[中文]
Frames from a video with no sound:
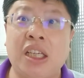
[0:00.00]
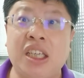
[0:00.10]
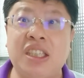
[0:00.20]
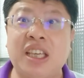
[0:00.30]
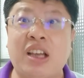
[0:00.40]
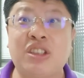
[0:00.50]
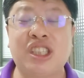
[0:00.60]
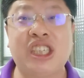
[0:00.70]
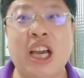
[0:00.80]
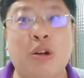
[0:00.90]
你只要
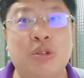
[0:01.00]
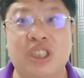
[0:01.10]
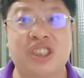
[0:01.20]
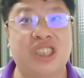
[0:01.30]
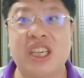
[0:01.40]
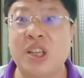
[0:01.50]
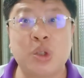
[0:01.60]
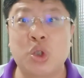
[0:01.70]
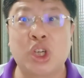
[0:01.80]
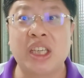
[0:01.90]
是孝子
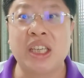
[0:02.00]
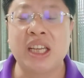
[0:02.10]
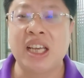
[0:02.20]
贤孙，